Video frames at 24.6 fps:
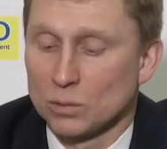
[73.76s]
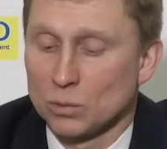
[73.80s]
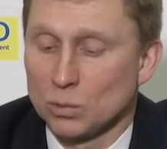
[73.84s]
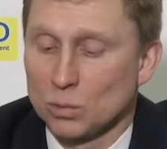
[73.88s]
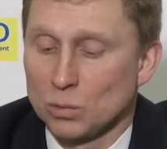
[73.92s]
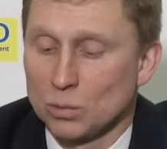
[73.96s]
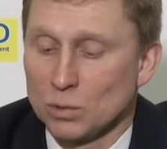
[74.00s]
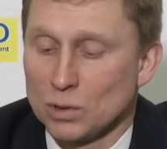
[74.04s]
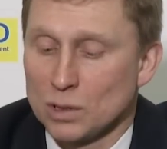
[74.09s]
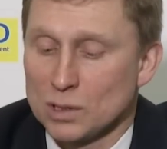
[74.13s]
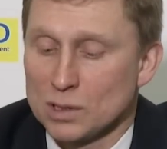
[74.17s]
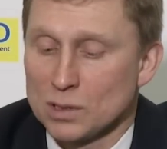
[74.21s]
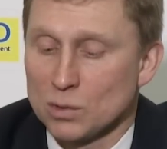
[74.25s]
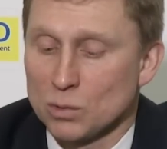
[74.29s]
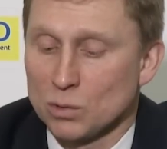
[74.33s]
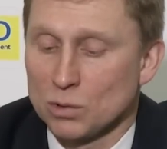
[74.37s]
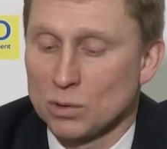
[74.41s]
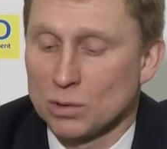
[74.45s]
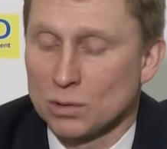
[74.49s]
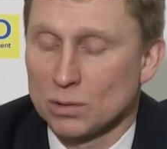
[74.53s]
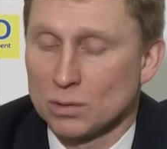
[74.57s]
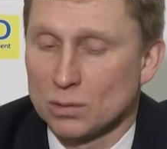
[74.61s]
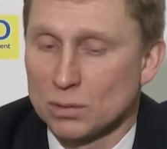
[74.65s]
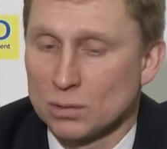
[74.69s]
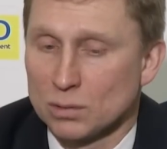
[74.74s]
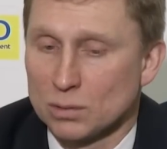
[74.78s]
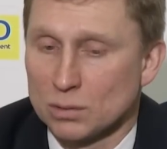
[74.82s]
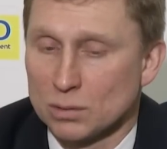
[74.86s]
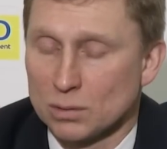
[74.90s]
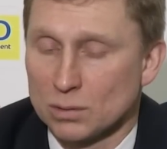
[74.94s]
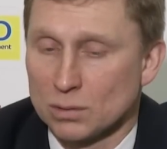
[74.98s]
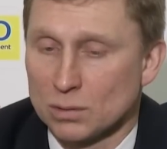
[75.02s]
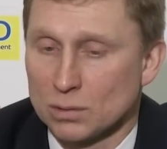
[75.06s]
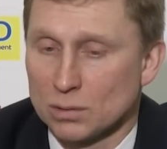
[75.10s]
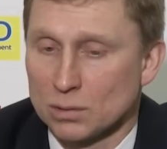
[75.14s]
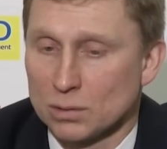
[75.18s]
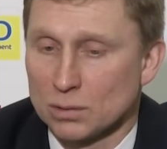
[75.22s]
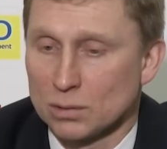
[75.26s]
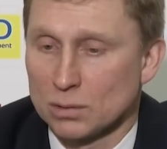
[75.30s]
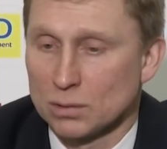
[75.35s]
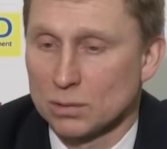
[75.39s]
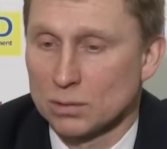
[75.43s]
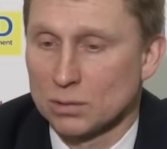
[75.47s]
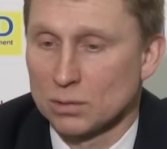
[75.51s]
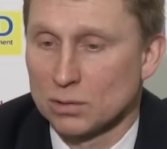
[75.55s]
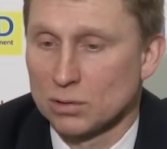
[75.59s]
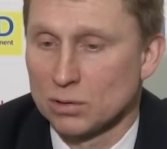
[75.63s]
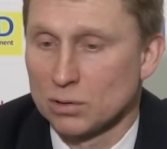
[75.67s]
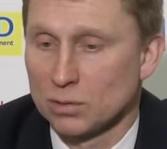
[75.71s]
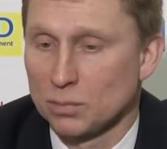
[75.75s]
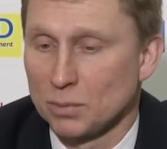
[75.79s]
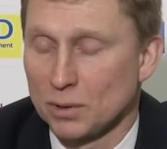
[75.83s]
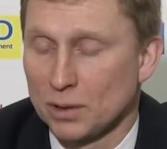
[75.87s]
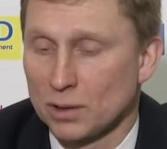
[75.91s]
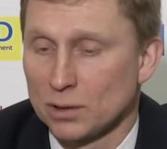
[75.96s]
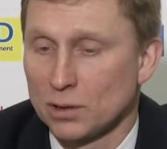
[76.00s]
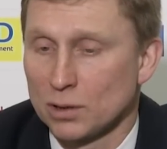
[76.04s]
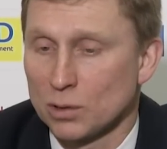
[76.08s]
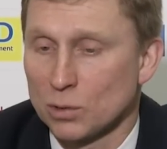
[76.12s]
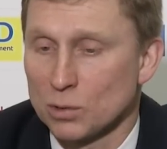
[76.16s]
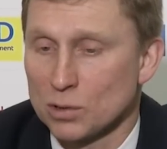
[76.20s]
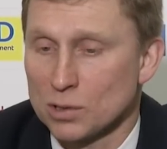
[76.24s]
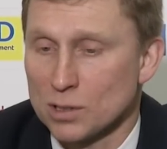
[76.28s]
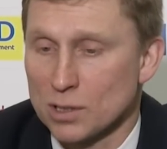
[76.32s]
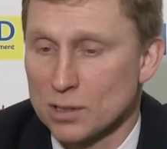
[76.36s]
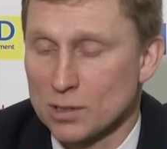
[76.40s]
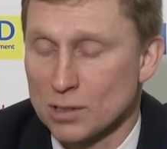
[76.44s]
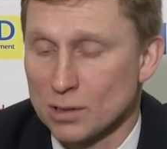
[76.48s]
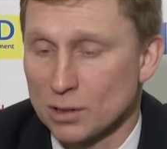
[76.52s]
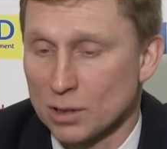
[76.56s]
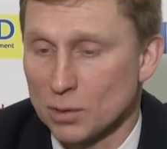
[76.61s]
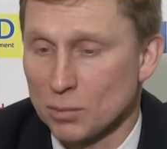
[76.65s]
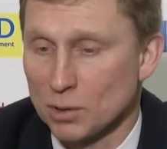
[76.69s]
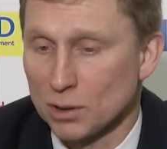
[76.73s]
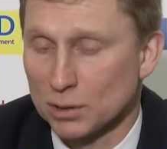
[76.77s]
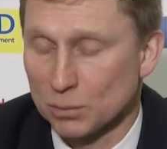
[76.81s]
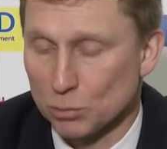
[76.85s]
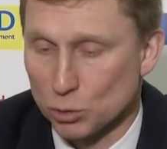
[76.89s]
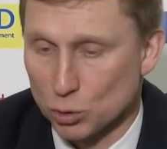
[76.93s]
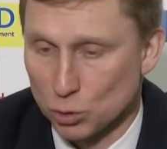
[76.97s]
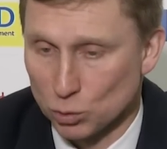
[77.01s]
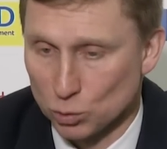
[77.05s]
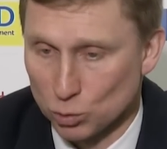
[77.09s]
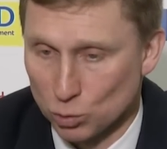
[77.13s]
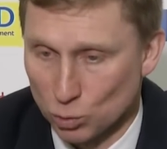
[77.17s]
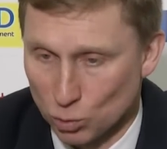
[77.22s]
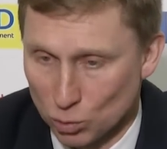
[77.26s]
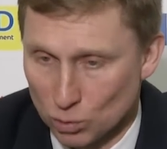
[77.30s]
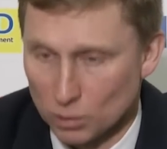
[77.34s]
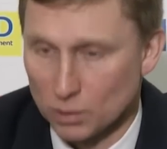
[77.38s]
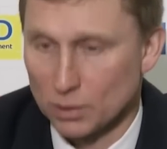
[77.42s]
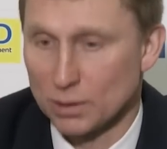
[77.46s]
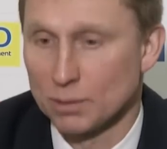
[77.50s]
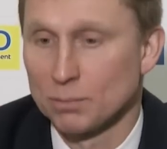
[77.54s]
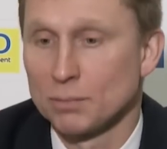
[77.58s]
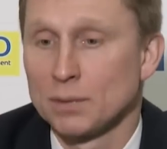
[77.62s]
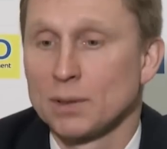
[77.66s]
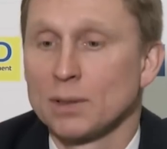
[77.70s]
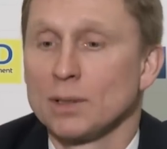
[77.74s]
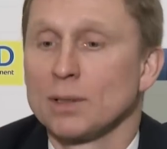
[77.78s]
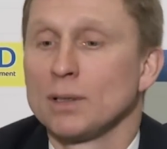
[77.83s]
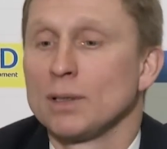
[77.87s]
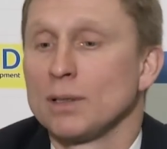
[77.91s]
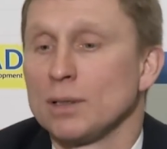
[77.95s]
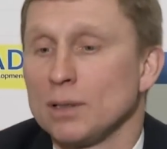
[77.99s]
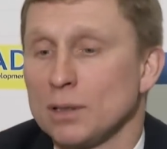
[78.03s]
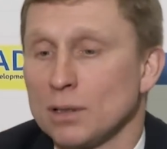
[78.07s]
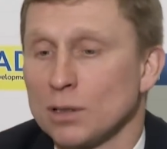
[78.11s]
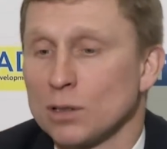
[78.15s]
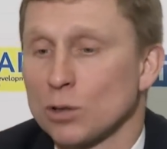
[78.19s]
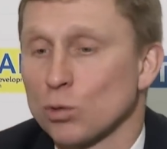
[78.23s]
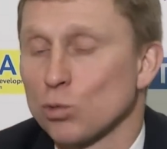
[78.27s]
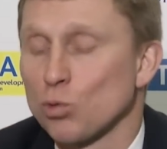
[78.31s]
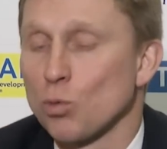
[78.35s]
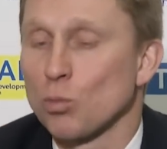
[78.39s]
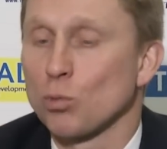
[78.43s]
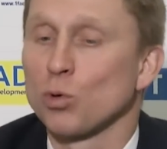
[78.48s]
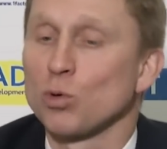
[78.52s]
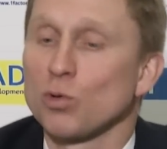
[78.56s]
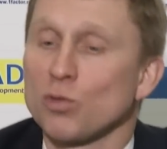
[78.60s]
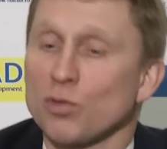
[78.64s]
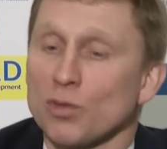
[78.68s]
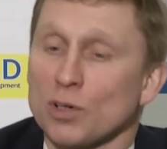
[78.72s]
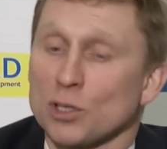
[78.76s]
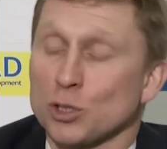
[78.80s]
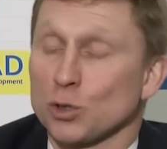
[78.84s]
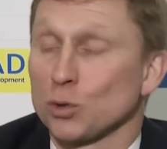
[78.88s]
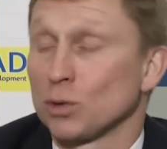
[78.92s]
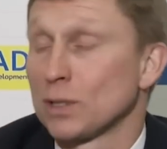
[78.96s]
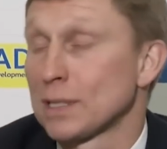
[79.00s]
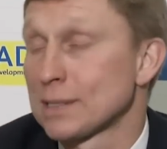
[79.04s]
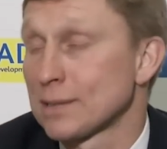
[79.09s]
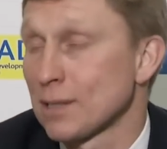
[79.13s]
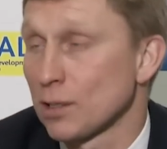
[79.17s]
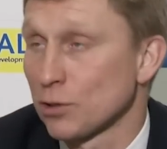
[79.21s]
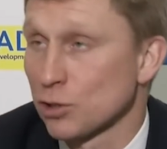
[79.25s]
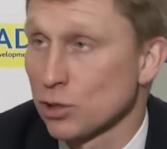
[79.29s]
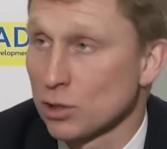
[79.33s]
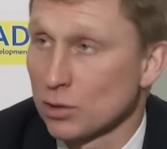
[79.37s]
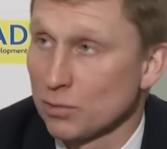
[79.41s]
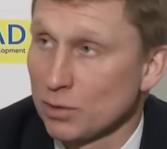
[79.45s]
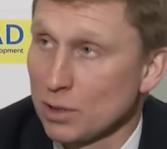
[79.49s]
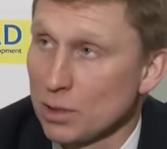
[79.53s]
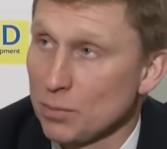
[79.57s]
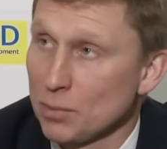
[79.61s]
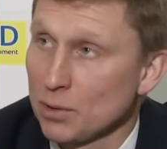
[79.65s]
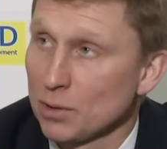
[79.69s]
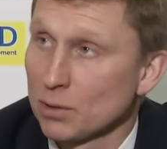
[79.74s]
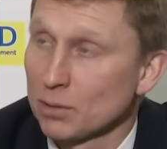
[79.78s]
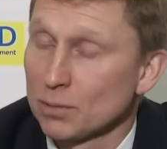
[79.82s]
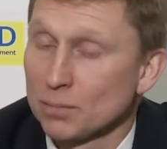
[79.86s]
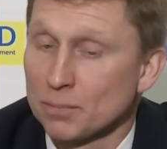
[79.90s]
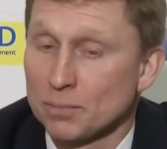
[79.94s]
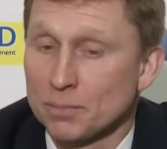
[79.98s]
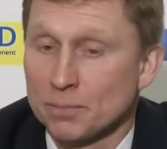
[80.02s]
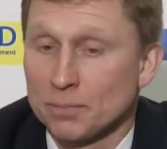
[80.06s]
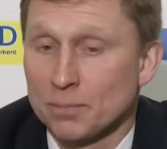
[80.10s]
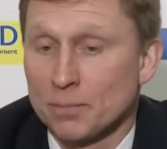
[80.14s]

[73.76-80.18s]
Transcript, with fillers: Ну, я сегодня э, перед игрой сказал ребятам, что до игр Кубка УЕФА еще достаточно времени.